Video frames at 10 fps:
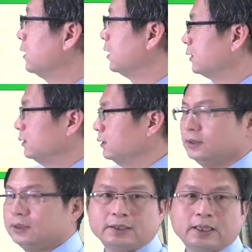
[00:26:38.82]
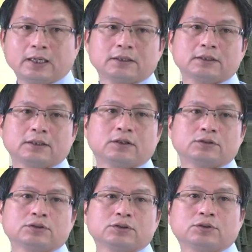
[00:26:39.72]
那一样，啊，
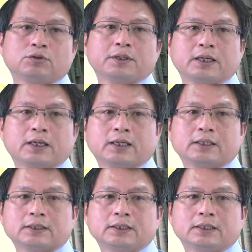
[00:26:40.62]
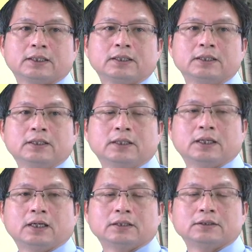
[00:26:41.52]
就是用我们刚刚的一个
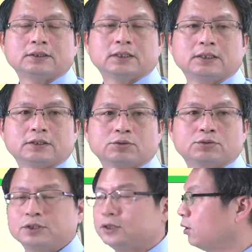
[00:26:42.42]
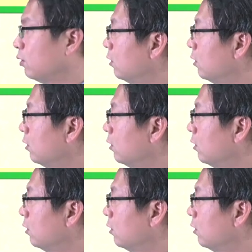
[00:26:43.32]
啊，这个 exclusive，